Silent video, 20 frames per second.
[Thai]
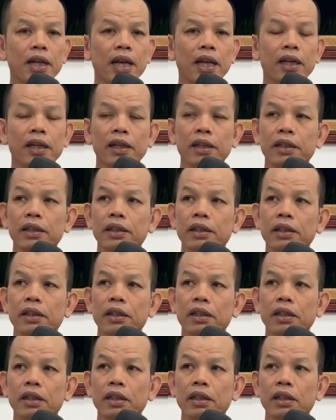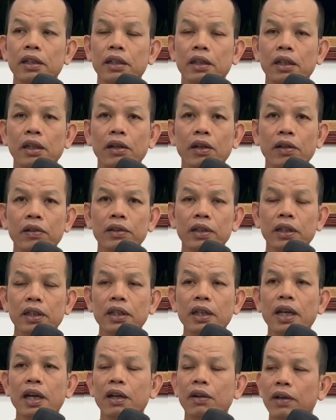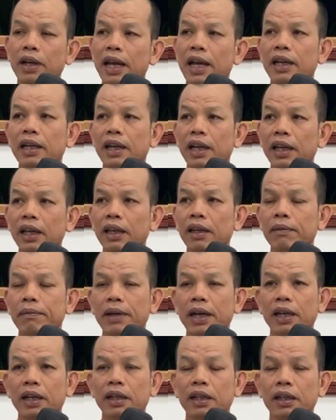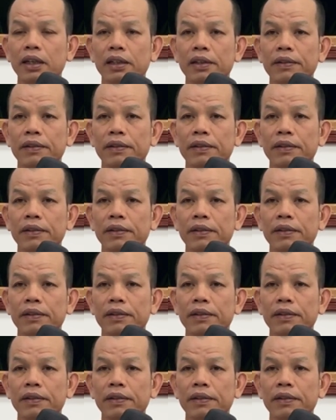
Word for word: นะแล้วเราจะเลือกเอาทางไหนบ้าง